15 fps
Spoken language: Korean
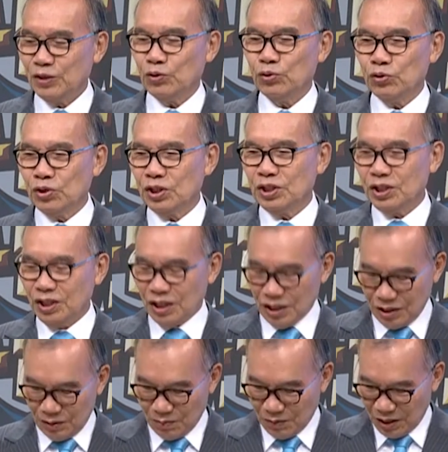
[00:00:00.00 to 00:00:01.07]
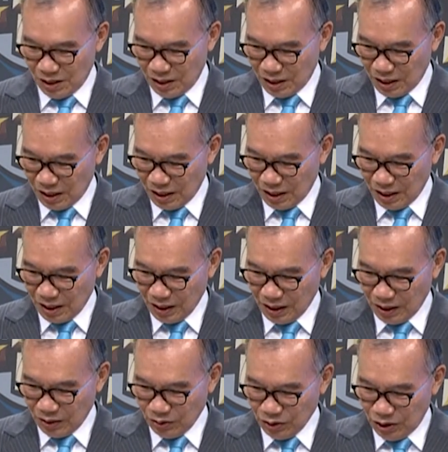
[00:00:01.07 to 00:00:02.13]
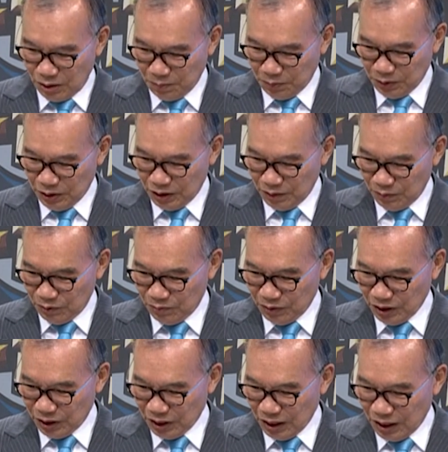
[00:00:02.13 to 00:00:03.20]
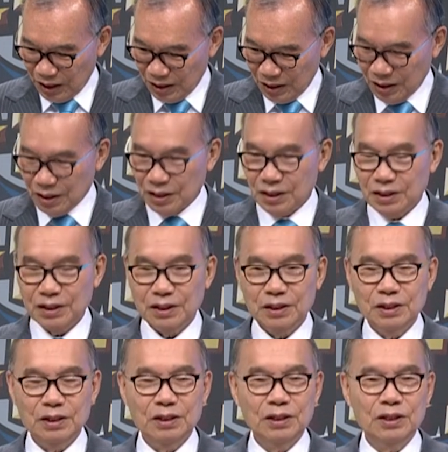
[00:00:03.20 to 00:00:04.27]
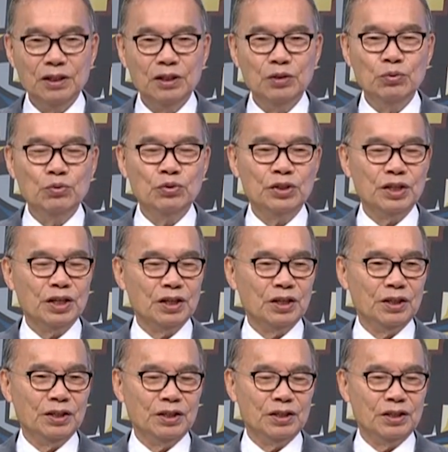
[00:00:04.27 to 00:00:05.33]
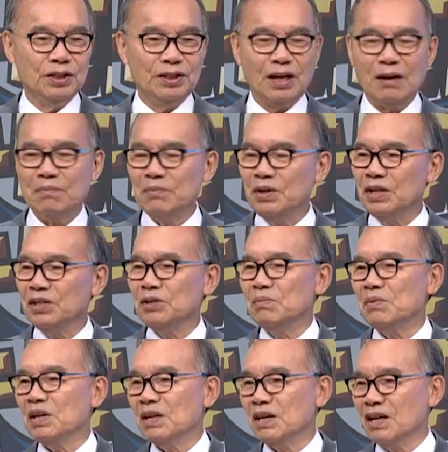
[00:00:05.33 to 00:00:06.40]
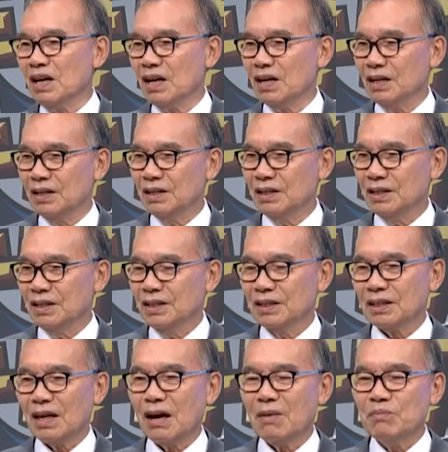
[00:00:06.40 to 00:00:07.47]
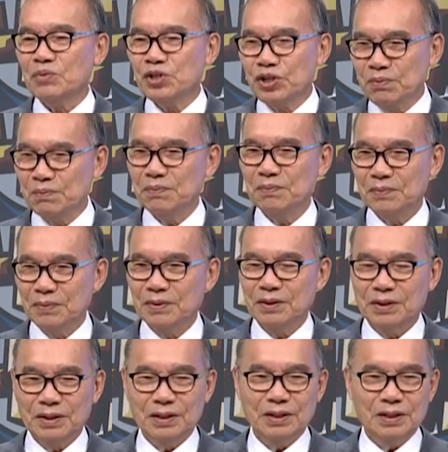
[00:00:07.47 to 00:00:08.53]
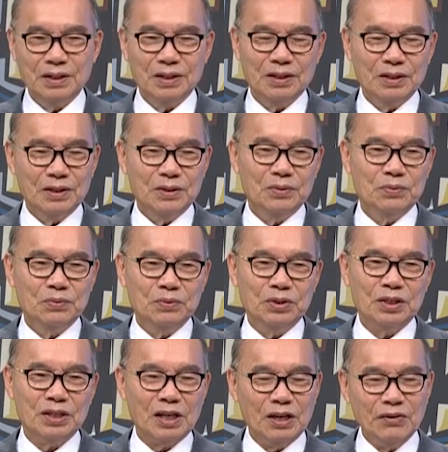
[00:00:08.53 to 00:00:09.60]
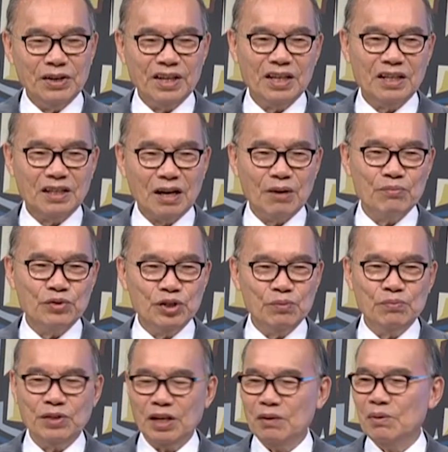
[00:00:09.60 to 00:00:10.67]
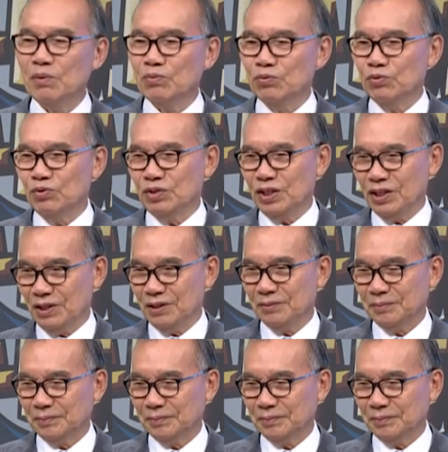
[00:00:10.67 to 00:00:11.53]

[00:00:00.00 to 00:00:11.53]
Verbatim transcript: 도덕질하지 말라. 그리고 열 번째 뭡니까? 너 이웃의 것을 탐내지 말아라. 탐심. 우리 사회가 이 탐심 때문에 문제예요.